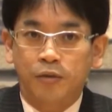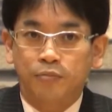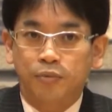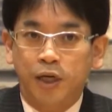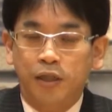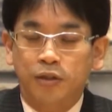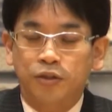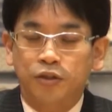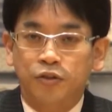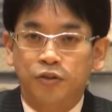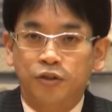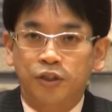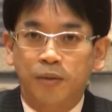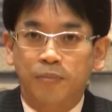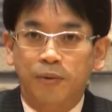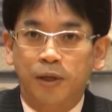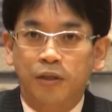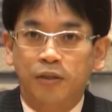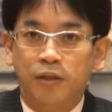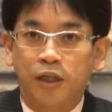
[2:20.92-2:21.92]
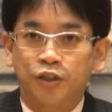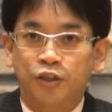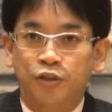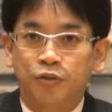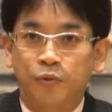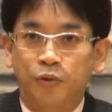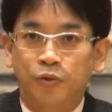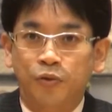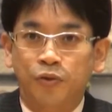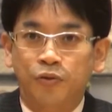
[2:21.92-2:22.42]
プラッツの
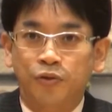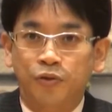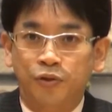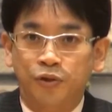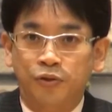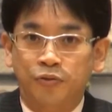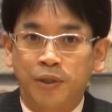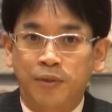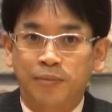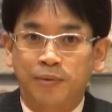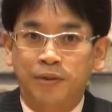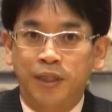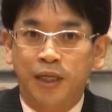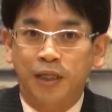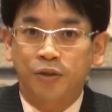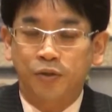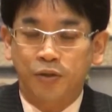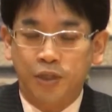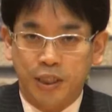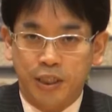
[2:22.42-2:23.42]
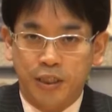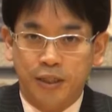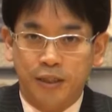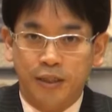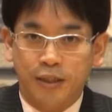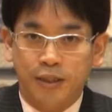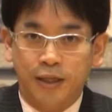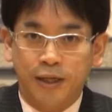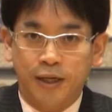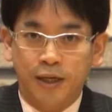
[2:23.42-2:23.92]
ジャパンダッシュボードというウェブサイトに
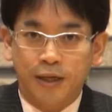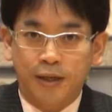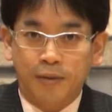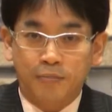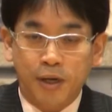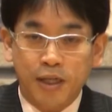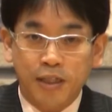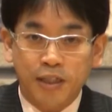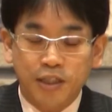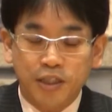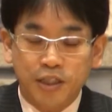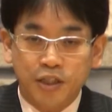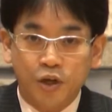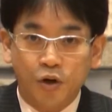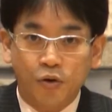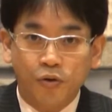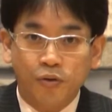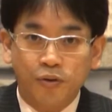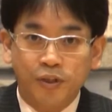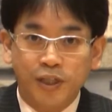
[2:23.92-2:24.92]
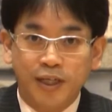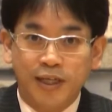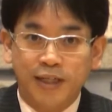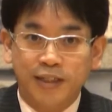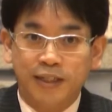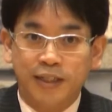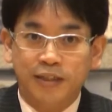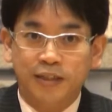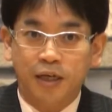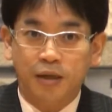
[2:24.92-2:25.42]
毎日日本語で
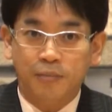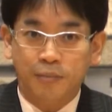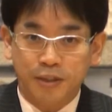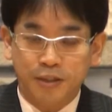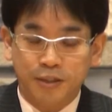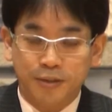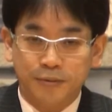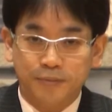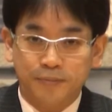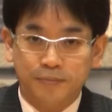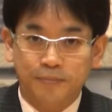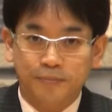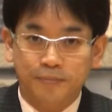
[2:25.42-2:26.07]
掲載されます